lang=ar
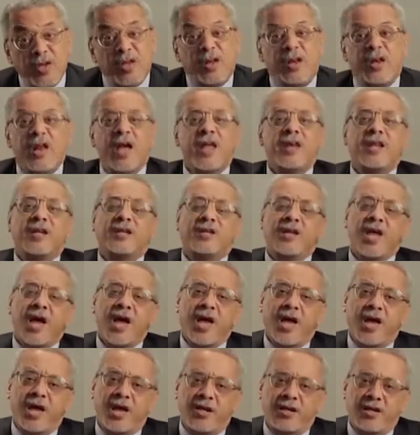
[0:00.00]
لا
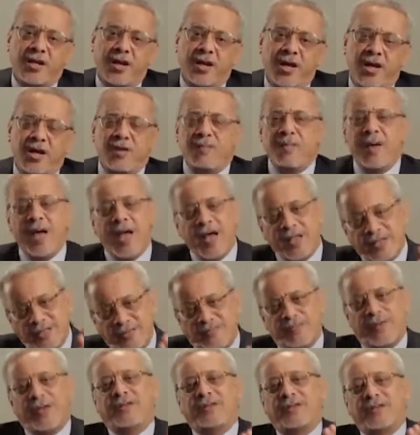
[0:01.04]
ندعي أن العلم
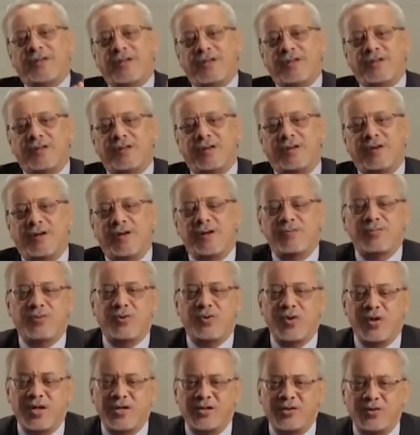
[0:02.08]
أثبت أن القلب هو
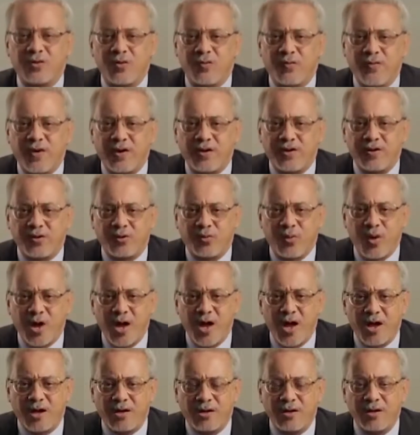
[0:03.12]
الذي يفكر
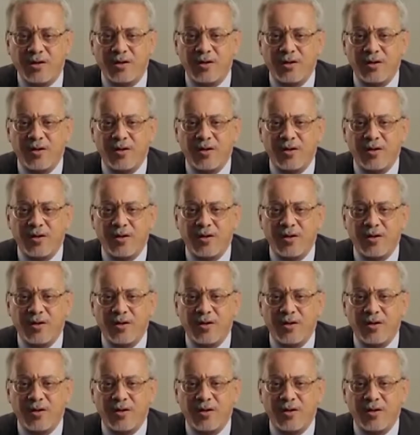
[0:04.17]
ويعقل